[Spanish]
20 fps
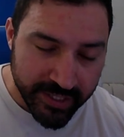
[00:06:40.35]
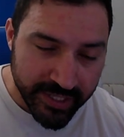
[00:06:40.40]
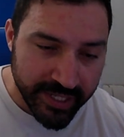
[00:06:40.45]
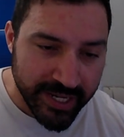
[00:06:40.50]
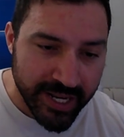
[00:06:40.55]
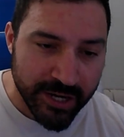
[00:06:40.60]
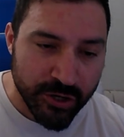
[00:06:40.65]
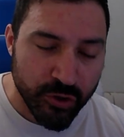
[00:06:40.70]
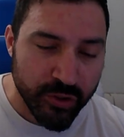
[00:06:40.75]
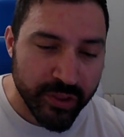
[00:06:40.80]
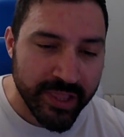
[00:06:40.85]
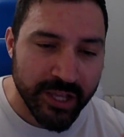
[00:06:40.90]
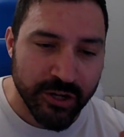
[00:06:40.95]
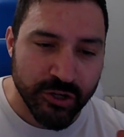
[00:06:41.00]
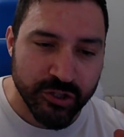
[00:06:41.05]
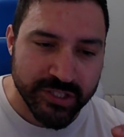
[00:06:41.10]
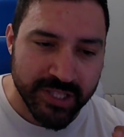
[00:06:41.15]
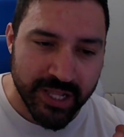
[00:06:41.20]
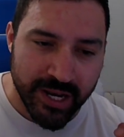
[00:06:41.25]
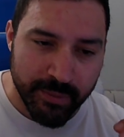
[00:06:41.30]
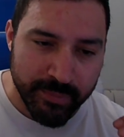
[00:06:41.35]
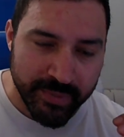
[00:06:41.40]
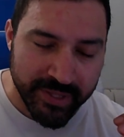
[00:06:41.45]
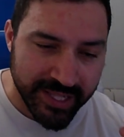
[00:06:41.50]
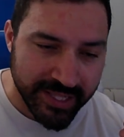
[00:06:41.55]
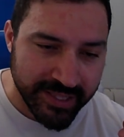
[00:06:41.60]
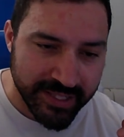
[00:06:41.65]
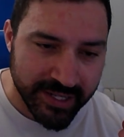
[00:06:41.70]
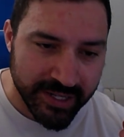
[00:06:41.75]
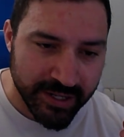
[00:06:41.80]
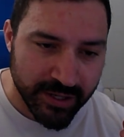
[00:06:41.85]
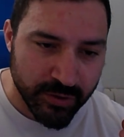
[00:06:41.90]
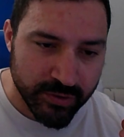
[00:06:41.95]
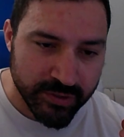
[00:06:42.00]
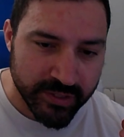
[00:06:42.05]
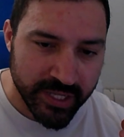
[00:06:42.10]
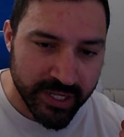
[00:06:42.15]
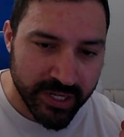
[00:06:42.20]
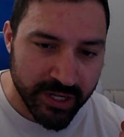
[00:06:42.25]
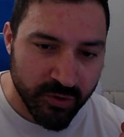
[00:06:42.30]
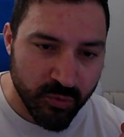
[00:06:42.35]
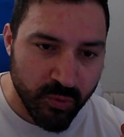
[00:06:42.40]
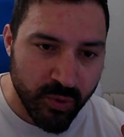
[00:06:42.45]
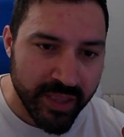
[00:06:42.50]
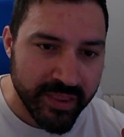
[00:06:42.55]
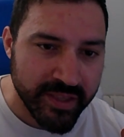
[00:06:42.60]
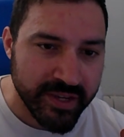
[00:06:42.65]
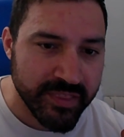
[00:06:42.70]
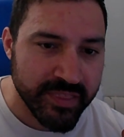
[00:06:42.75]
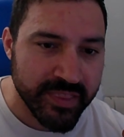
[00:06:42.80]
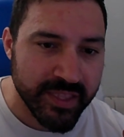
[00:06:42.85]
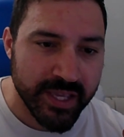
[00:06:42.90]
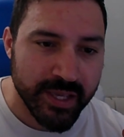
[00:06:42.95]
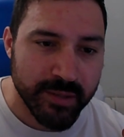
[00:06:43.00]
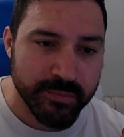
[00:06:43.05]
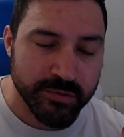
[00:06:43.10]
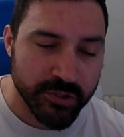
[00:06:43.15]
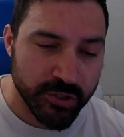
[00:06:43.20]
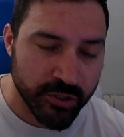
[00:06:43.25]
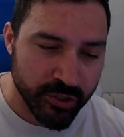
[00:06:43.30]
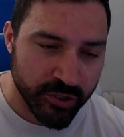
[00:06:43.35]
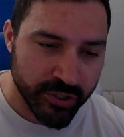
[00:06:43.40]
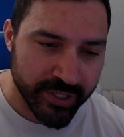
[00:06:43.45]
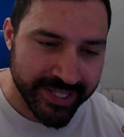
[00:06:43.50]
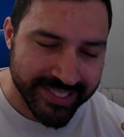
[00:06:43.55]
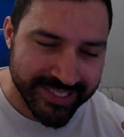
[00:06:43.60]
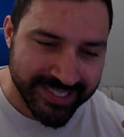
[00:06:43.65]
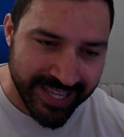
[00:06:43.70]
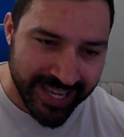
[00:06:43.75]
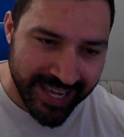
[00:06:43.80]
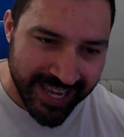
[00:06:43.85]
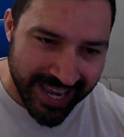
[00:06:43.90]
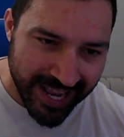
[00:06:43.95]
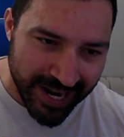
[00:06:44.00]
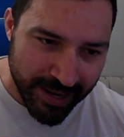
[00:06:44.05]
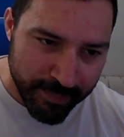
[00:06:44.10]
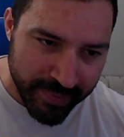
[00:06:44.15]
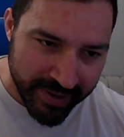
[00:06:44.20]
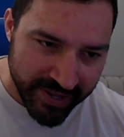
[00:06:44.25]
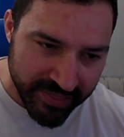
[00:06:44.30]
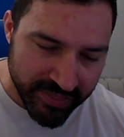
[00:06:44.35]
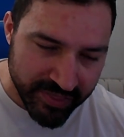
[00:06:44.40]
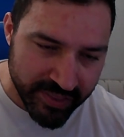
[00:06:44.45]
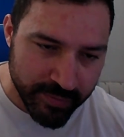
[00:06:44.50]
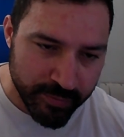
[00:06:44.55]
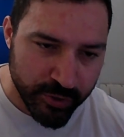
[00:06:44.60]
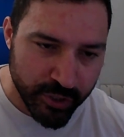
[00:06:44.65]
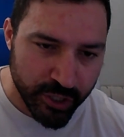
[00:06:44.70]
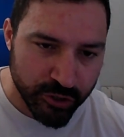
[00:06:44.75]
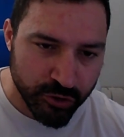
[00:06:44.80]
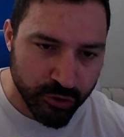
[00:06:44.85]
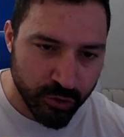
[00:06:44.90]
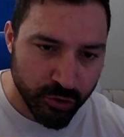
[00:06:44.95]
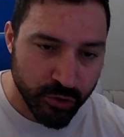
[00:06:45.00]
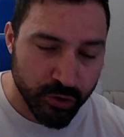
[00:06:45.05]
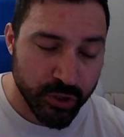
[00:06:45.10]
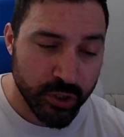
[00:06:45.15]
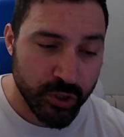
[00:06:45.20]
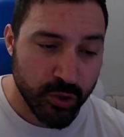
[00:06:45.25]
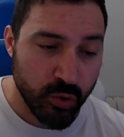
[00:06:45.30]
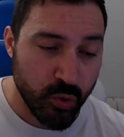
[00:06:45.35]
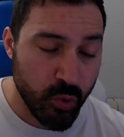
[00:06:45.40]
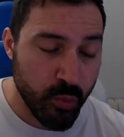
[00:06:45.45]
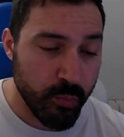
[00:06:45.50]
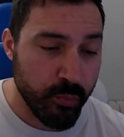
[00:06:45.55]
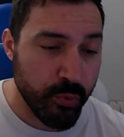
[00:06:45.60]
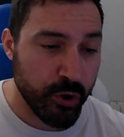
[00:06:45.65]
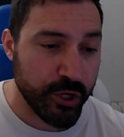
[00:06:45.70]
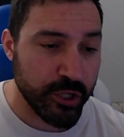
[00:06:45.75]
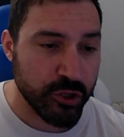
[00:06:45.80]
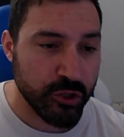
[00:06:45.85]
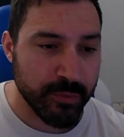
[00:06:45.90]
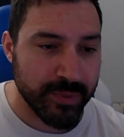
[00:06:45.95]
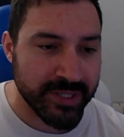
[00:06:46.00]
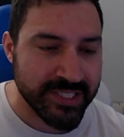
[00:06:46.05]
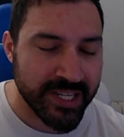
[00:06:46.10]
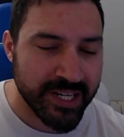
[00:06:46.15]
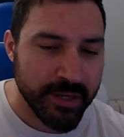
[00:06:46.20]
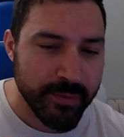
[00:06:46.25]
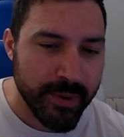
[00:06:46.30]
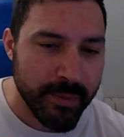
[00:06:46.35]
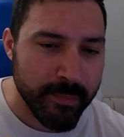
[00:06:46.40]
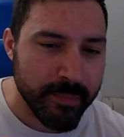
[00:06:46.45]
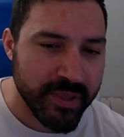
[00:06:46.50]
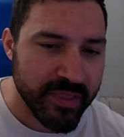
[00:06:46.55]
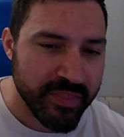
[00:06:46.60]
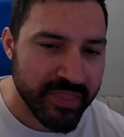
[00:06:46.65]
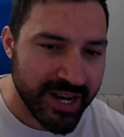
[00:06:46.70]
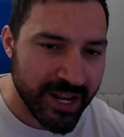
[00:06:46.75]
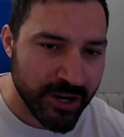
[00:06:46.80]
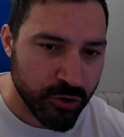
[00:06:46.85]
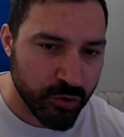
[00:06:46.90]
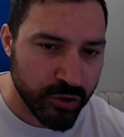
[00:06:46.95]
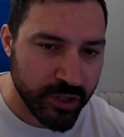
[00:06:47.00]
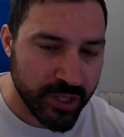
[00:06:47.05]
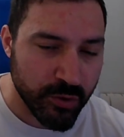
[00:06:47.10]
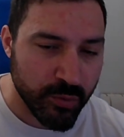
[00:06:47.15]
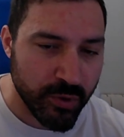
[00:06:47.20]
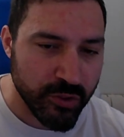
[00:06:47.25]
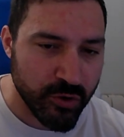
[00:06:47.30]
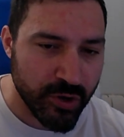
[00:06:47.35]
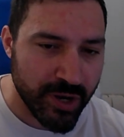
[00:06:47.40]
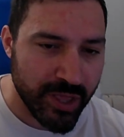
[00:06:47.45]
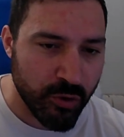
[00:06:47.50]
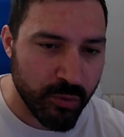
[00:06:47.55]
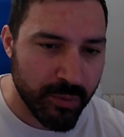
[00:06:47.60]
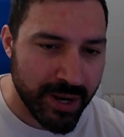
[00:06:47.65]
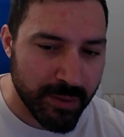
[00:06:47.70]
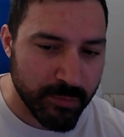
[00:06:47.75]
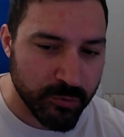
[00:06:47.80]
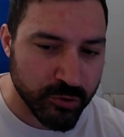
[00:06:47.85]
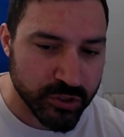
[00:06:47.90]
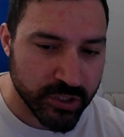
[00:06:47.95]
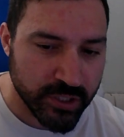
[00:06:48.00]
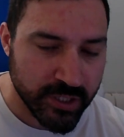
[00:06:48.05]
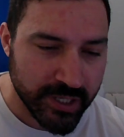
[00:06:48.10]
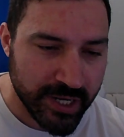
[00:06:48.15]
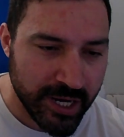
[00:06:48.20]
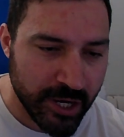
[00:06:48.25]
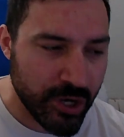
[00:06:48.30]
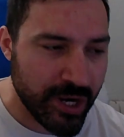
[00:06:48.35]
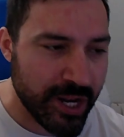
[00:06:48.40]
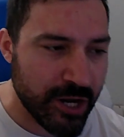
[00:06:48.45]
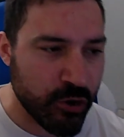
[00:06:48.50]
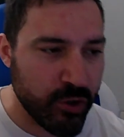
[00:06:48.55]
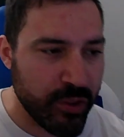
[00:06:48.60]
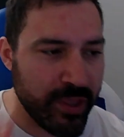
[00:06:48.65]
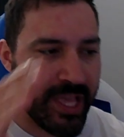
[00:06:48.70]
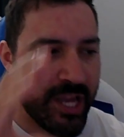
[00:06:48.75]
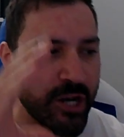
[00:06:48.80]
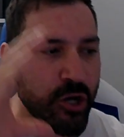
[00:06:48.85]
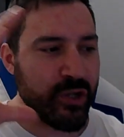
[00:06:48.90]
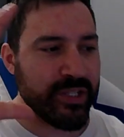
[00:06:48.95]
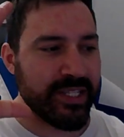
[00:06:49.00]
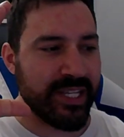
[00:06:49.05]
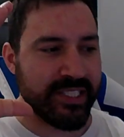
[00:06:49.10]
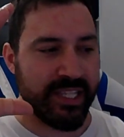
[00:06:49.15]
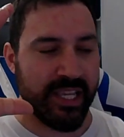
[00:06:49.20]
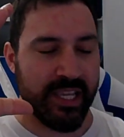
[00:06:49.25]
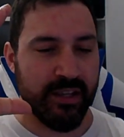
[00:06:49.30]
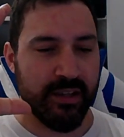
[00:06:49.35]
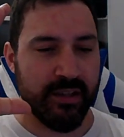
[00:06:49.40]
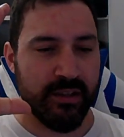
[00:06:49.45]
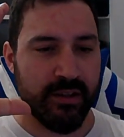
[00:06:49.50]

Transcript: Y la rodilla no está a la mitad del, del cuádriceps, no, no, está al principio de todo. Un poquito más arriba empieza la rodilla cuando la doblamos. Claro, la rodilla no es así.